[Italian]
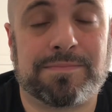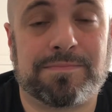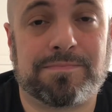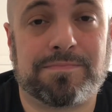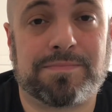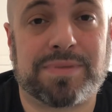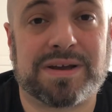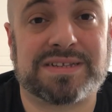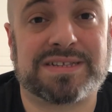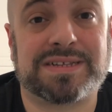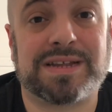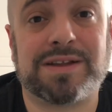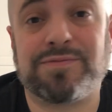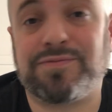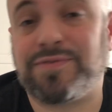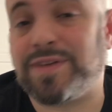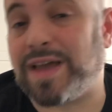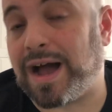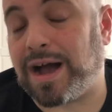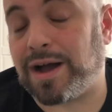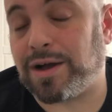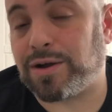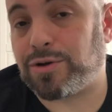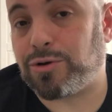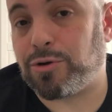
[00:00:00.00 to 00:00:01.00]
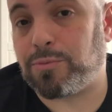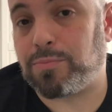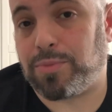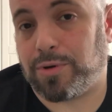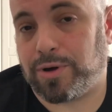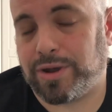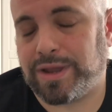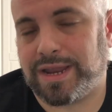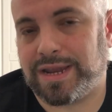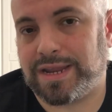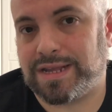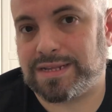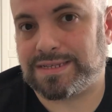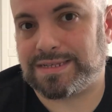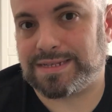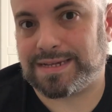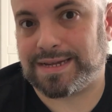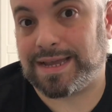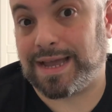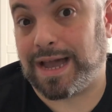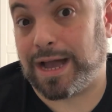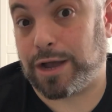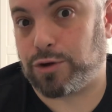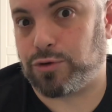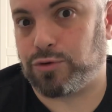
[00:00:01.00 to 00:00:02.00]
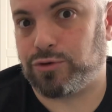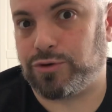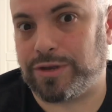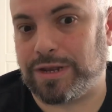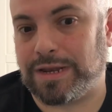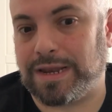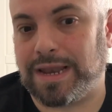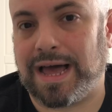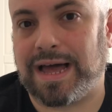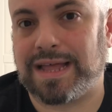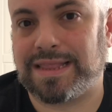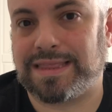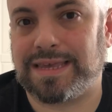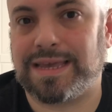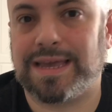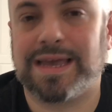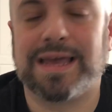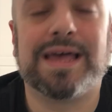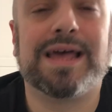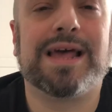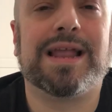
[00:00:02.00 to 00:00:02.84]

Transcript: presta il fianco poi ad essere accoltellati